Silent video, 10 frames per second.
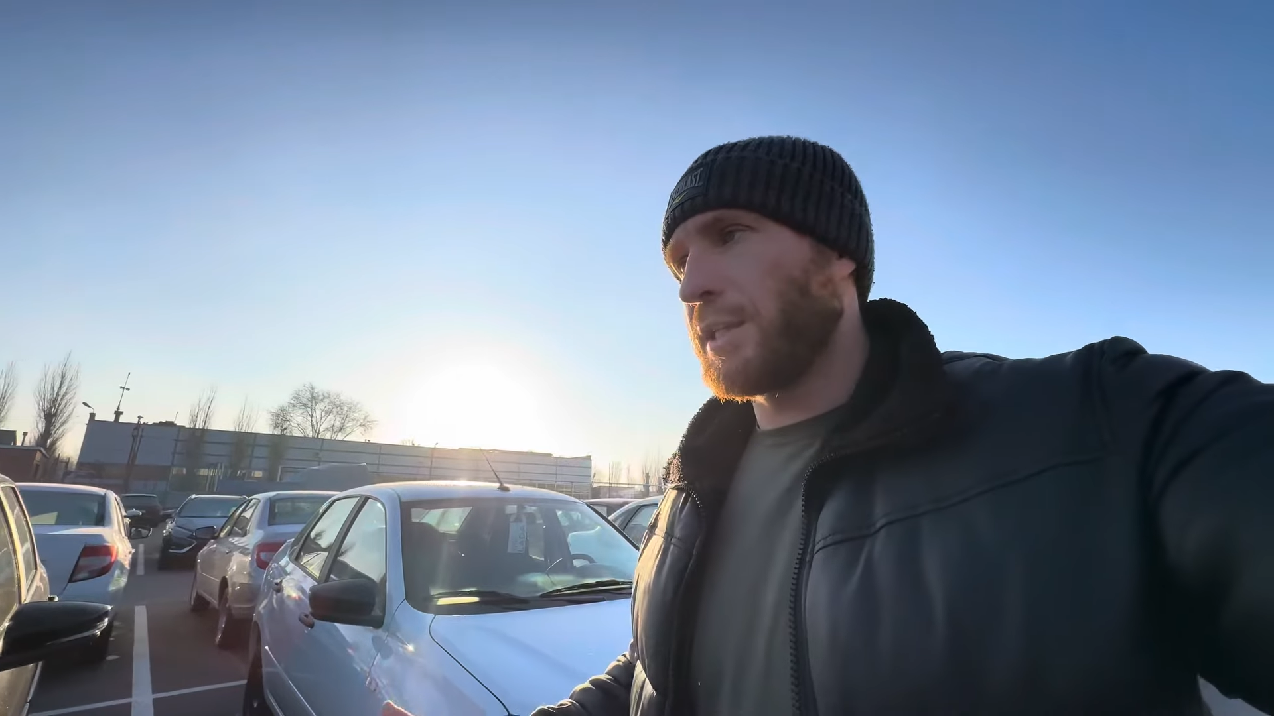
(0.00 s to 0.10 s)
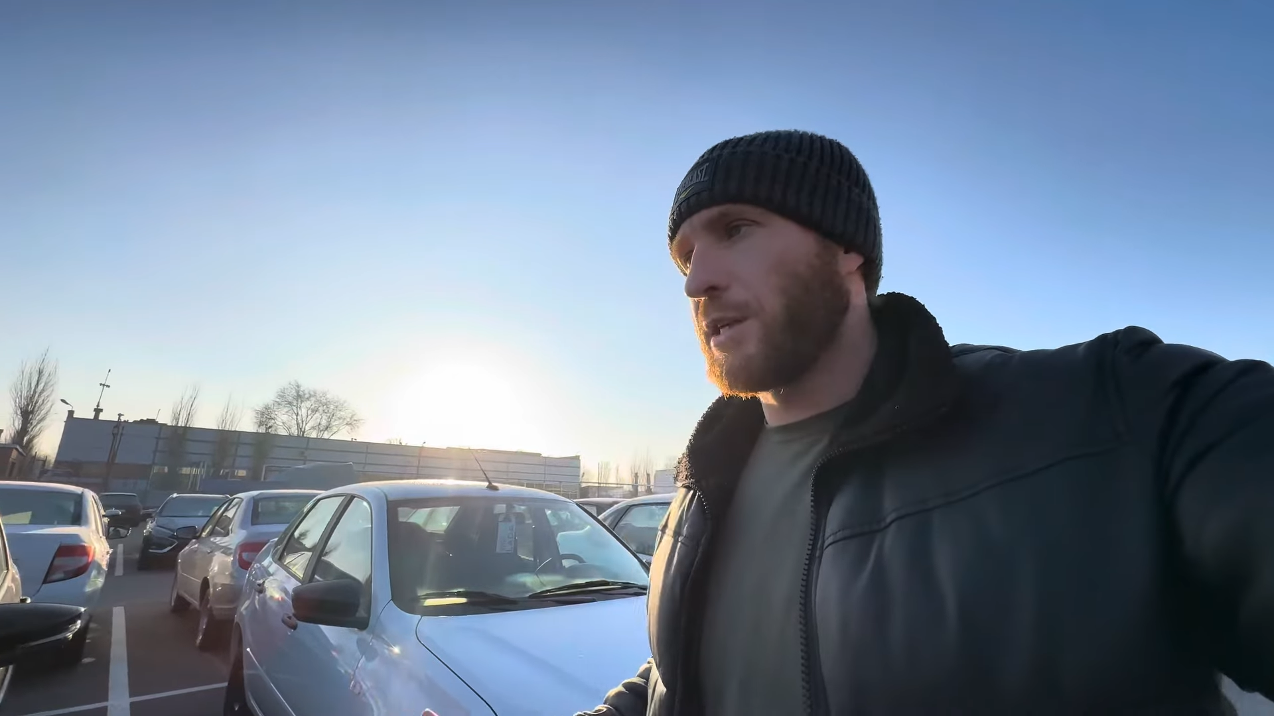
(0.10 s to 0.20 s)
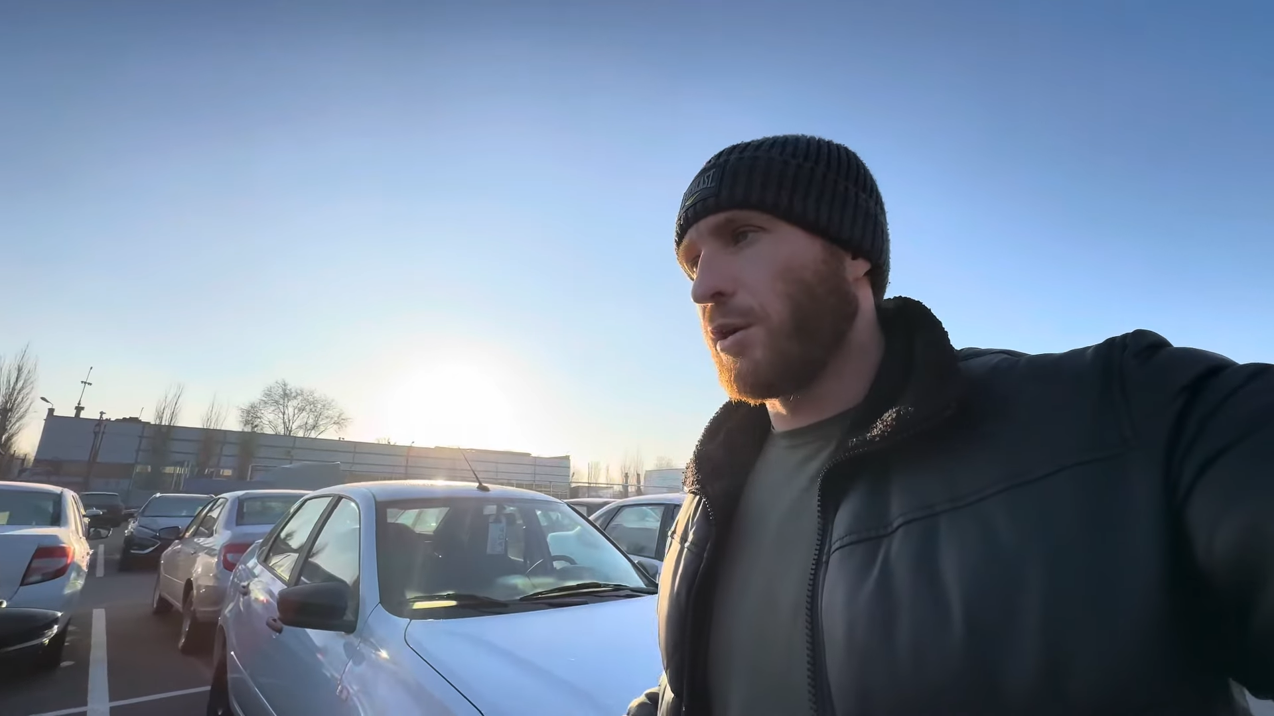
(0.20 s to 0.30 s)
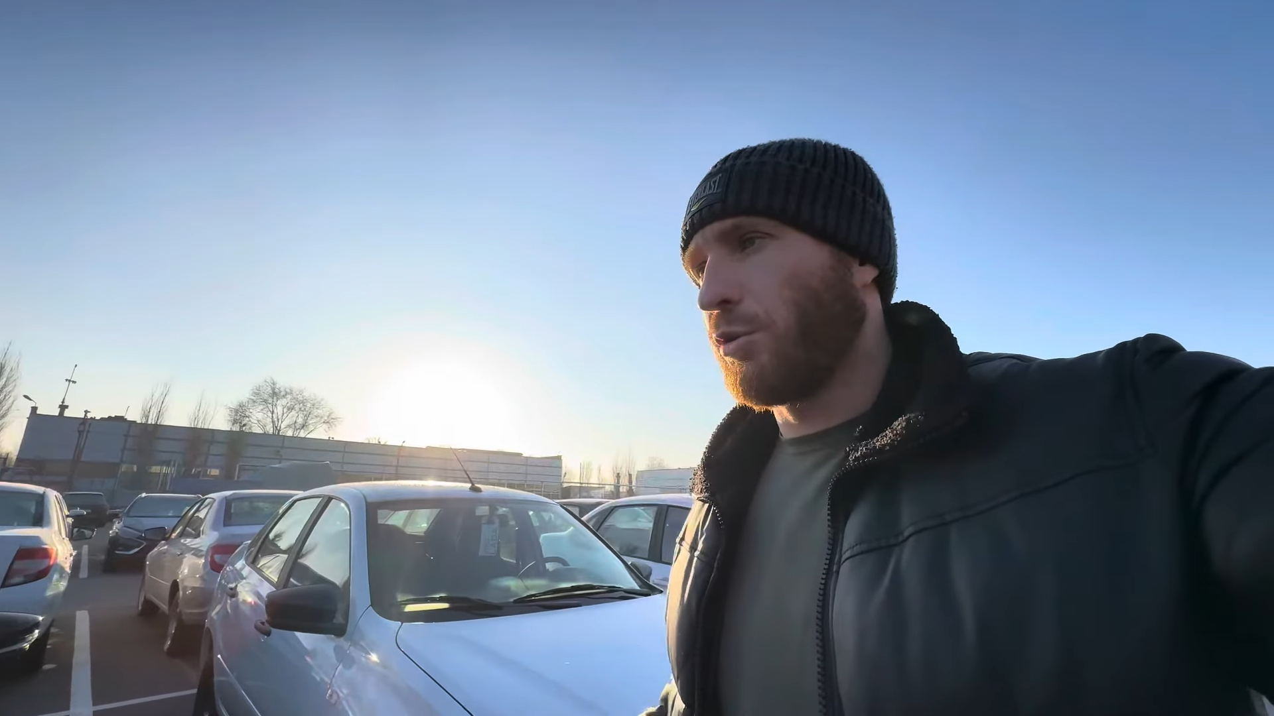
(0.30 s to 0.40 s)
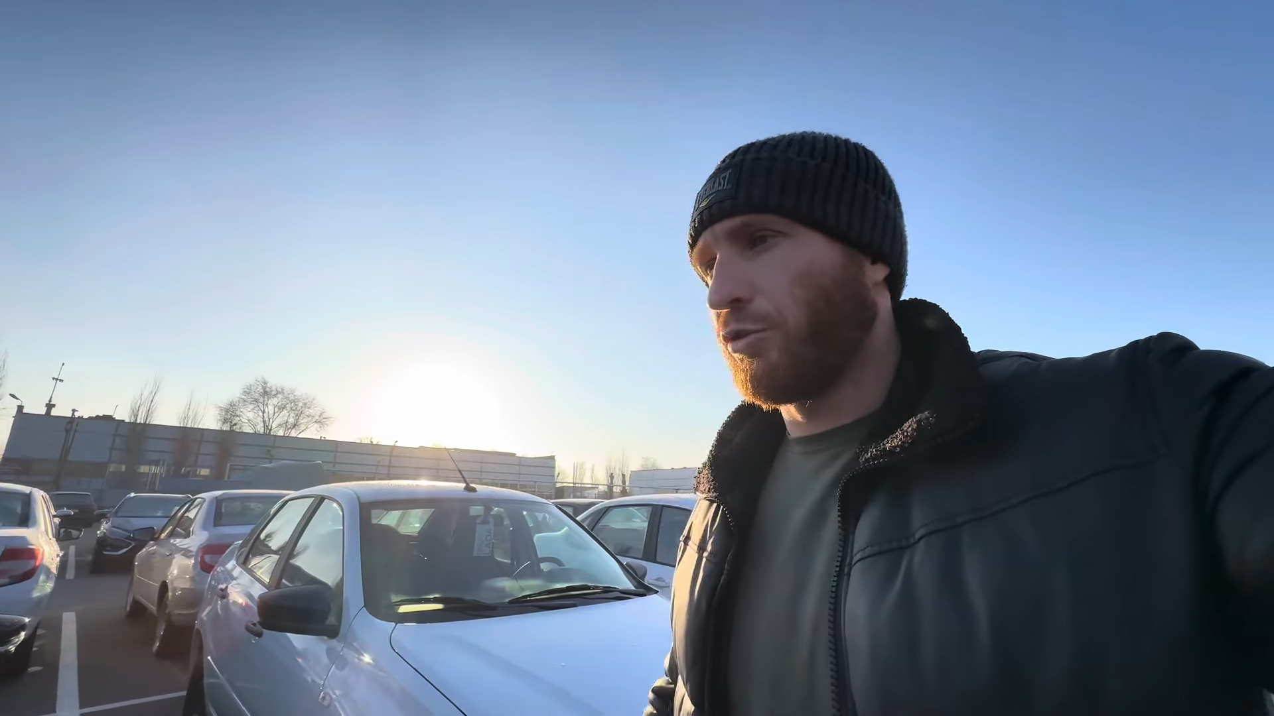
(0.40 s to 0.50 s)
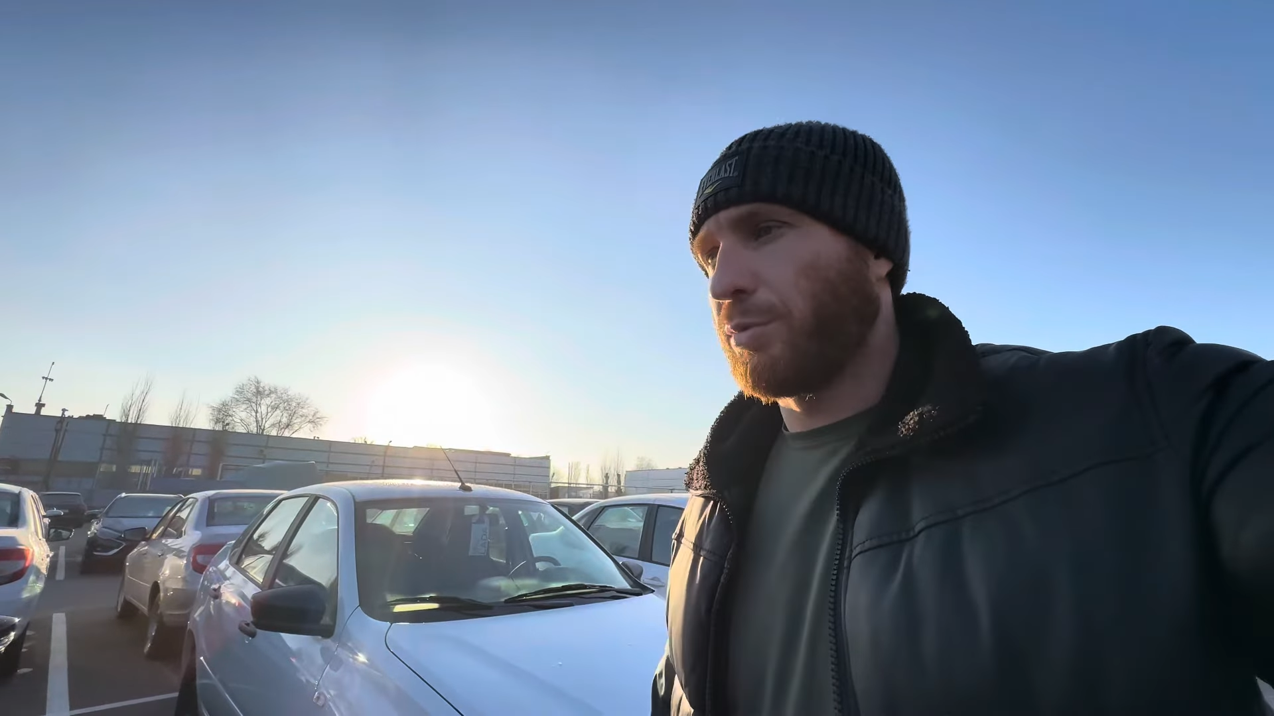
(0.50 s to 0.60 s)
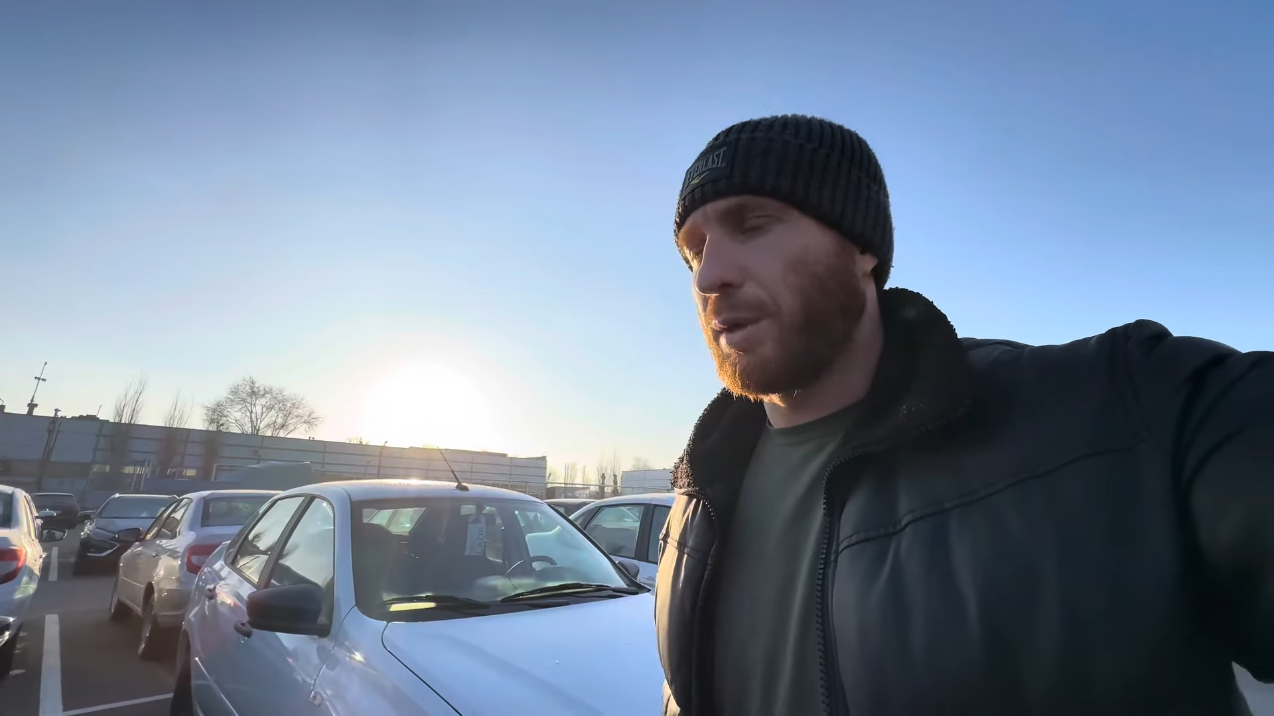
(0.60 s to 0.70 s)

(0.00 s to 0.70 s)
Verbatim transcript: себя хочет